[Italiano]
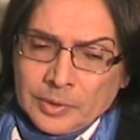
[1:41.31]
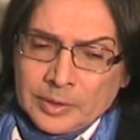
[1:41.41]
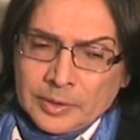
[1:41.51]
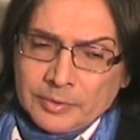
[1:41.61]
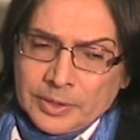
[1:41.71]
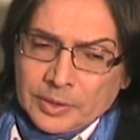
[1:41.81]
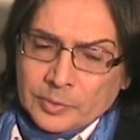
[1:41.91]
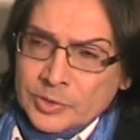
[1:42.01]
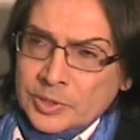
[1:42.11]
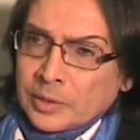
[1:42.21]
ad avere
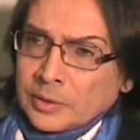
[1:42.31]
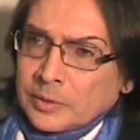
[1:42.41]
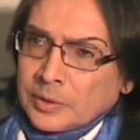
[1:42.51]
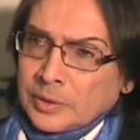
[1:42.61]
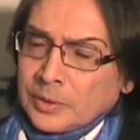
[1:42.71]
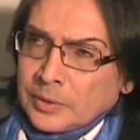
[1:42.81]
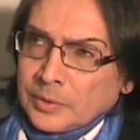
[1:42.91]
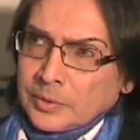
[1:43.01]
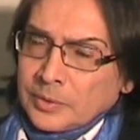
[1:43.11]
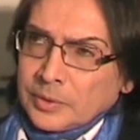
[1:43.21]
questa
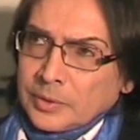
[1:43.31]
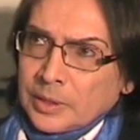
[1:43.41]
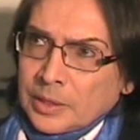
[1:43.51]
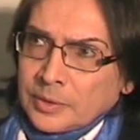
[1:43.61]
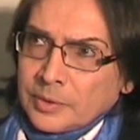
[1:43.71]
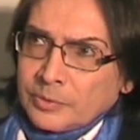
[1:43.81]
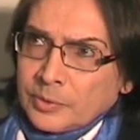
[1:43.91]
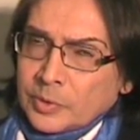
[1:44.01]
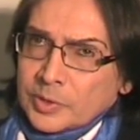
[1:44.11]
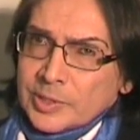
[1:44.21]
grande
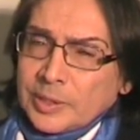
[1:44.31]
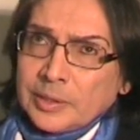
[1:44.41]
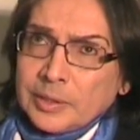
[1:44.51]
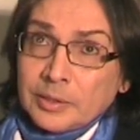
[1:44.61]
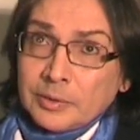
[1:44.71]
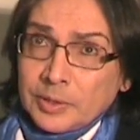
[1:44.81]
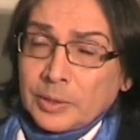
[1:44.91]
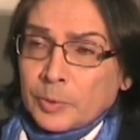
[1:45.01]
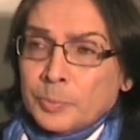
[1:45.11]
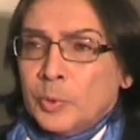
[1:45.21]
forza e ad
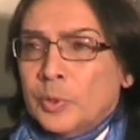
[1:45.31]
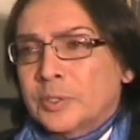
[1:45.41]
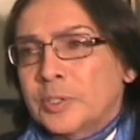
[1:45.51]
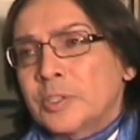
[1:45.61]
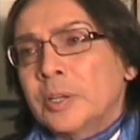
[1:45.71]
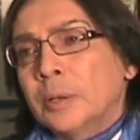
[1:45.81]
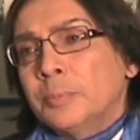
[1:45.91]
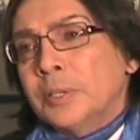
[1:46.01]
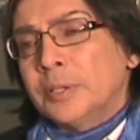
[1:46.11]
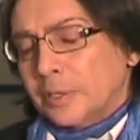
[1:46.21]
avere proprio
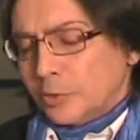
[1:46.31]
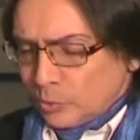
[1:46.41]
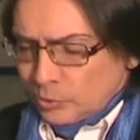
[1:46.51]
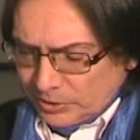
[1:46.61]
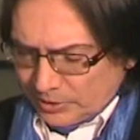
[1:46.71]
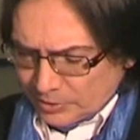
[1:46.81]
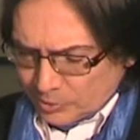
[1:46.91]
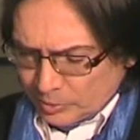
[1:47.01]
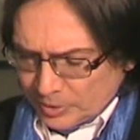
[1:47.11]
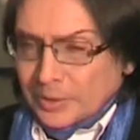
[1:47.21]
artisticamente a raggiungere
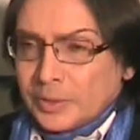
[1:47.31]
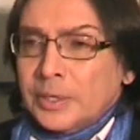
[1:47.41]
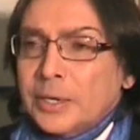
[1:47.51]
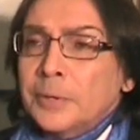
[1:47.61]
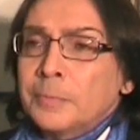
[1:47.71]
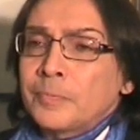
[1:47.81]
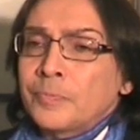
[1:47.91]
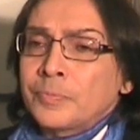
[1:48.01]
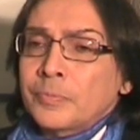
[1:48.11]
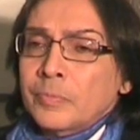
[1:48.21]
risultati che
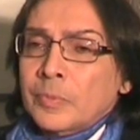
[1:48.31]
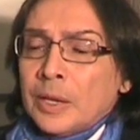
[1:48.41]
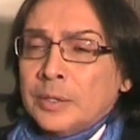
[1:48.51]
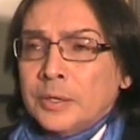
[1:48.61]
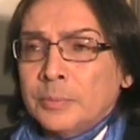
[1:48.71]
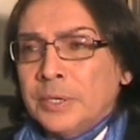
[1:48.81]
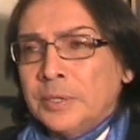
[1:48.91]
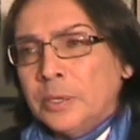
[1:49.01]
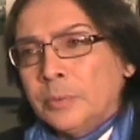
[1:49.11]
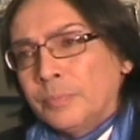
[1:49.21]

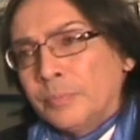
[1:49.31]
altrimenti